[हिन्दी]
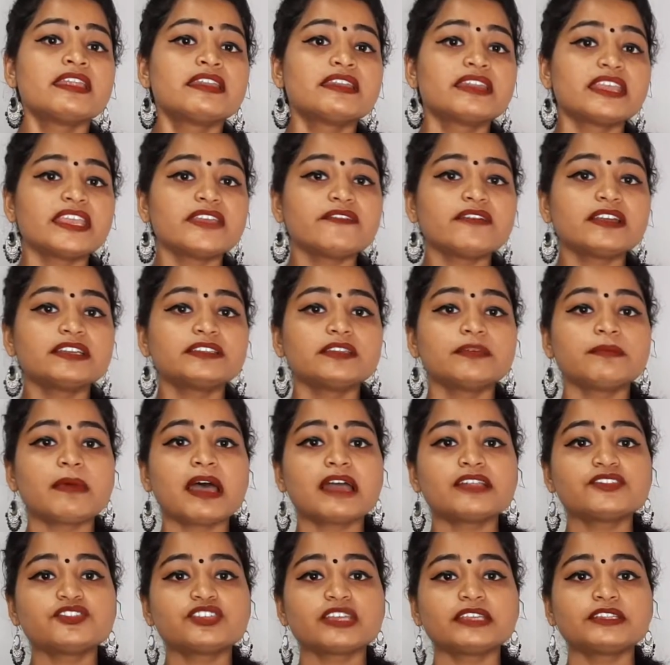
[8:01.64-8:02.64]

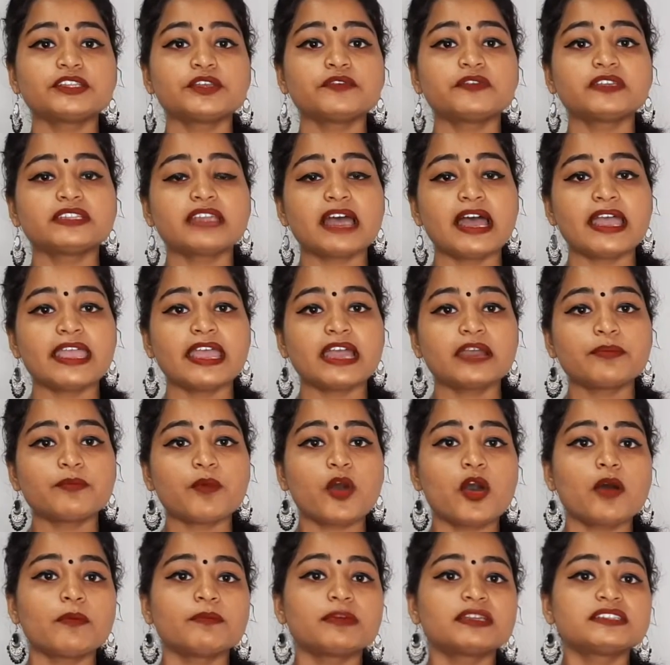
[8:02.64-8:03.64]
निवर्तमान जदयू विधायक
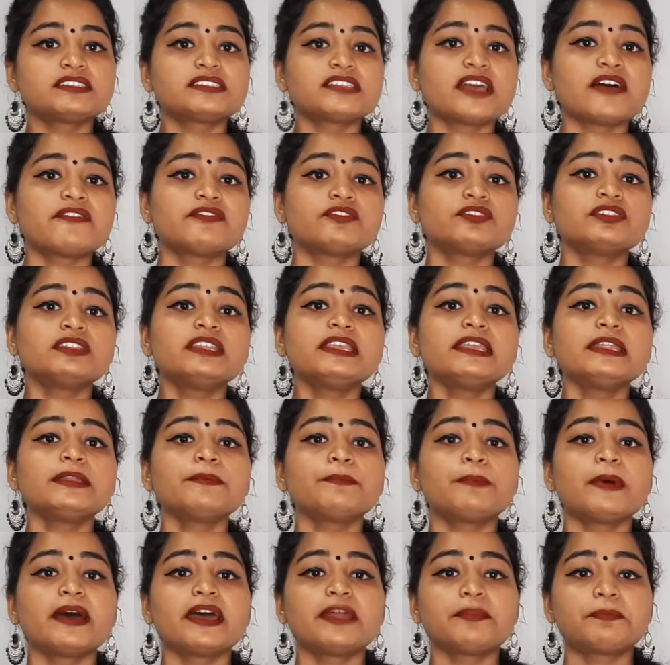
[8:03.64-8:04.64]
मोहम्मद
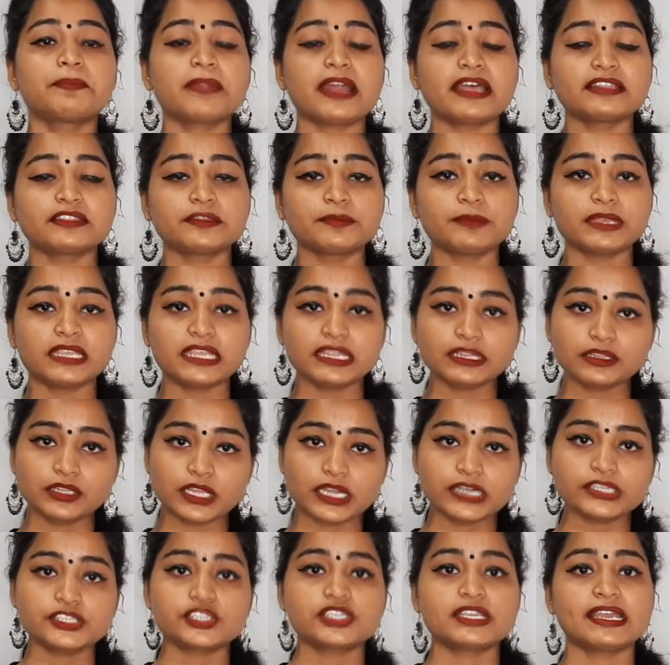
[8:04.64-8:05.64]
साफुद्दीन पर प्राथमिकी
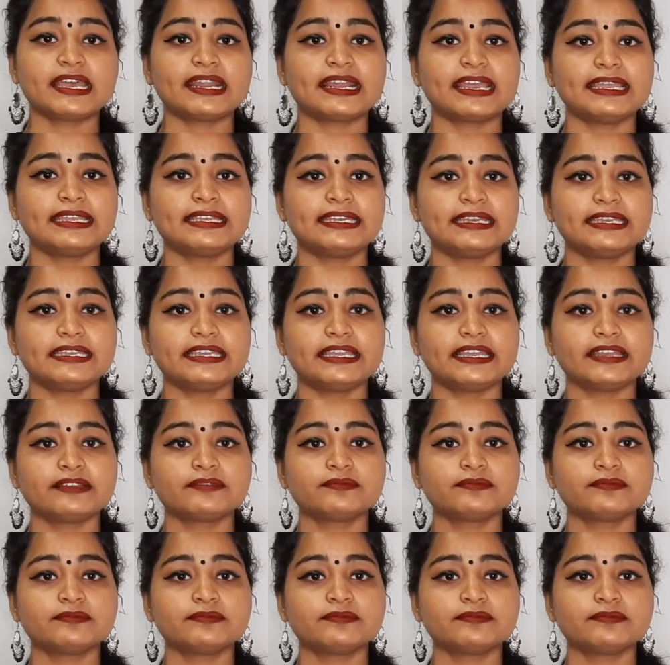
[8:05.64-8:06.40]
दर्ज कराई गई है